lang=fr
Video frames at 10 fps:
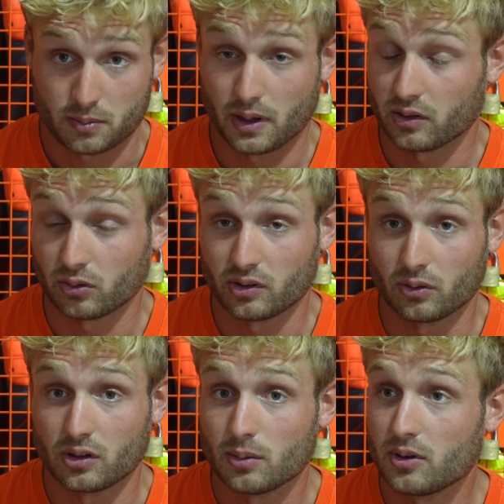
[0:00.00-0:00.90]
Bah,
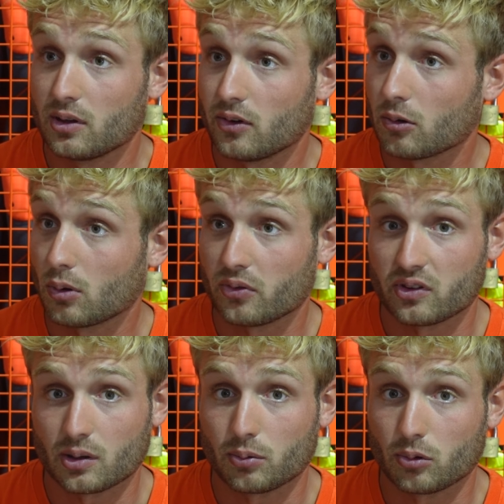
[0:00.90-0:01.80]
on est des bénévoles, quoi. on fait
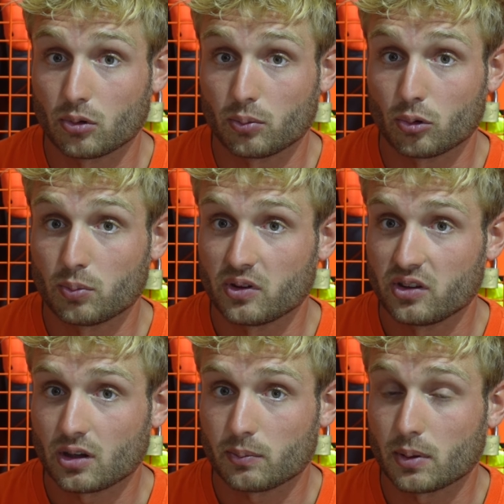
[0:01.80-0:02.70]
ça pour le, pour le
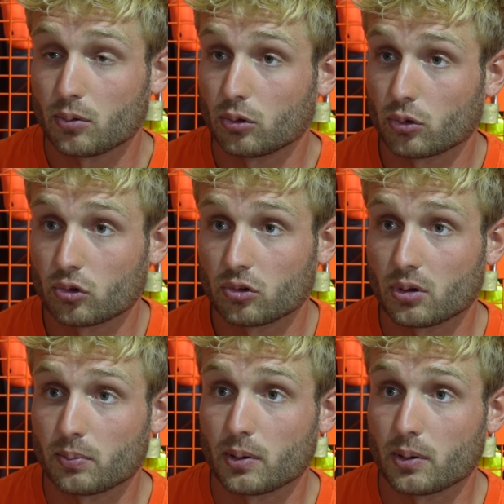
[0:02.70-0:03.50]
plaisir et pas pour autre chose, quoi.